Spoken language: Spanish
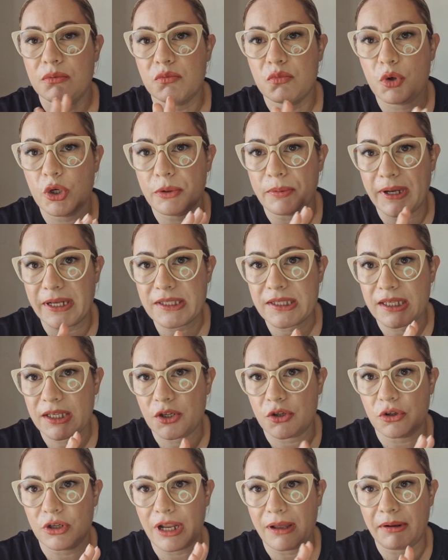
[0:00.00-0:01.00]
muy
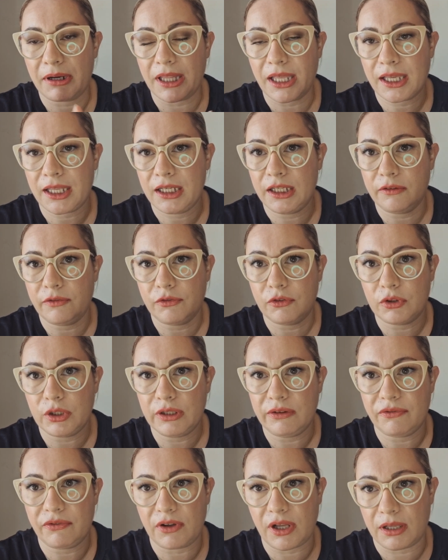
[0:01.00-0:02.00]
básico, la verdad que ni fu
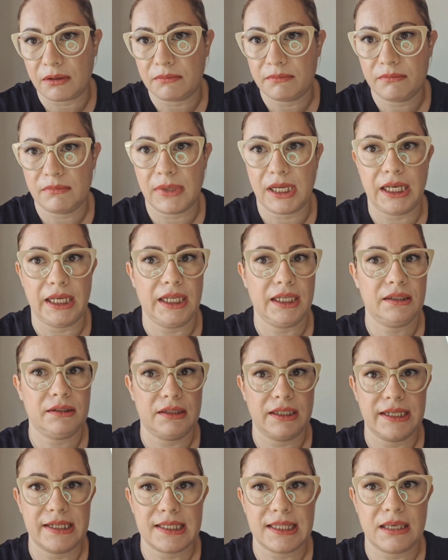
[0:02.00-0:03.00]
ni fa,
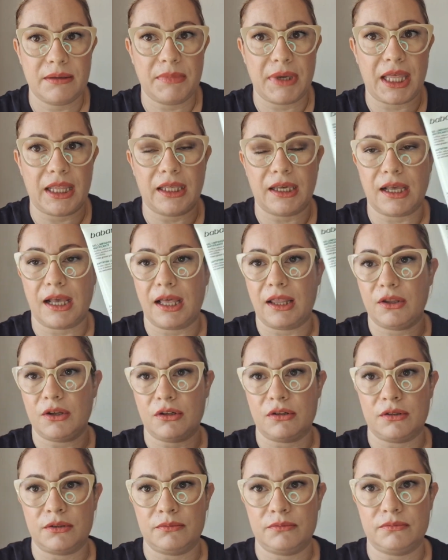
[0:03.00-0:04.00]
¿vale? Este me ha
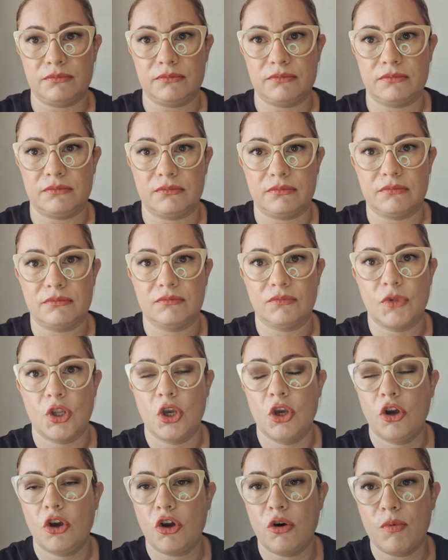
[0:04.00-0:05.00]
dejado mm,
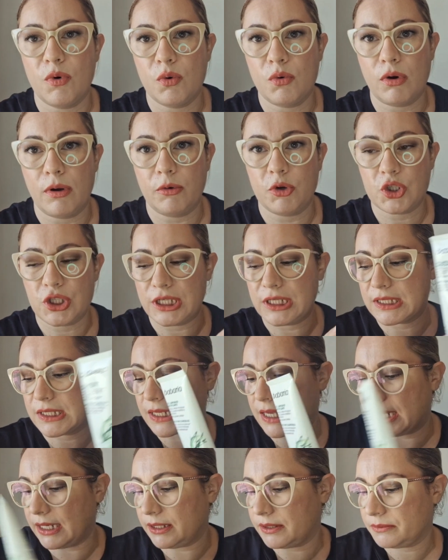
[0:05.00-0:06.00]
como un huevo sin
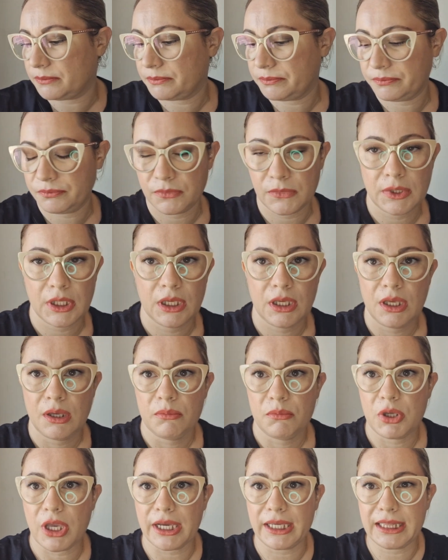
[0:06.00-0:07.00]
sal.
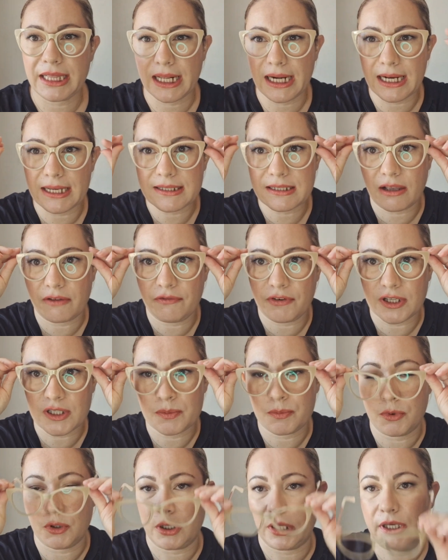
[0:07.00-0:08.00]
Me voy a quitar las
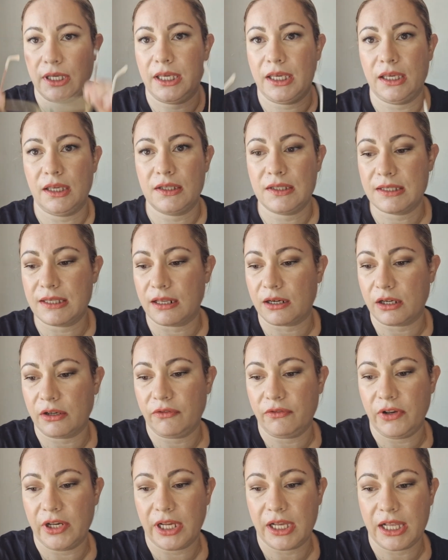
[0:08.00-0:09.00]
gafas porque se
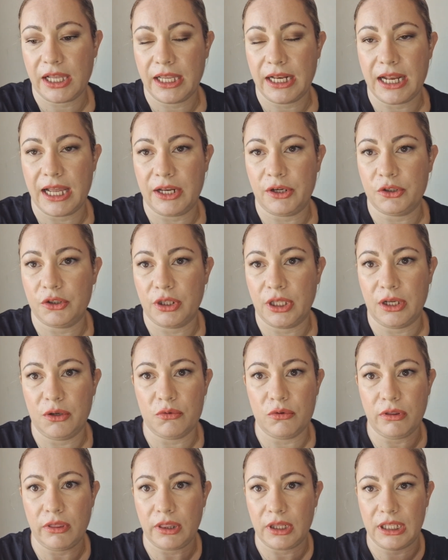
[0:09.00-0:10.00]
refleja el aro de
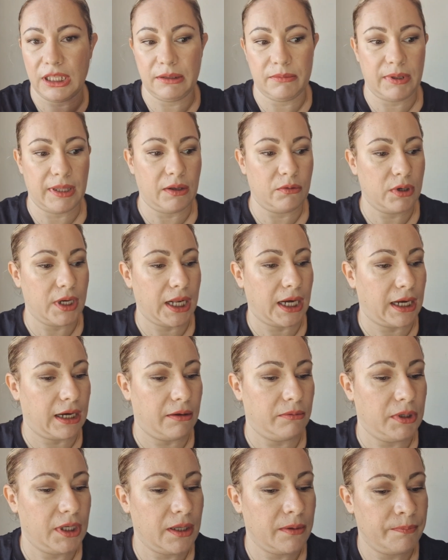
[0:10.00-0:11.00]
luz y me da una
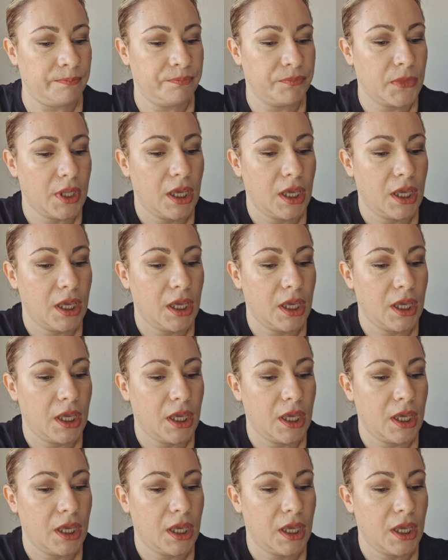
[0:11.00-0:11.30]
rabia.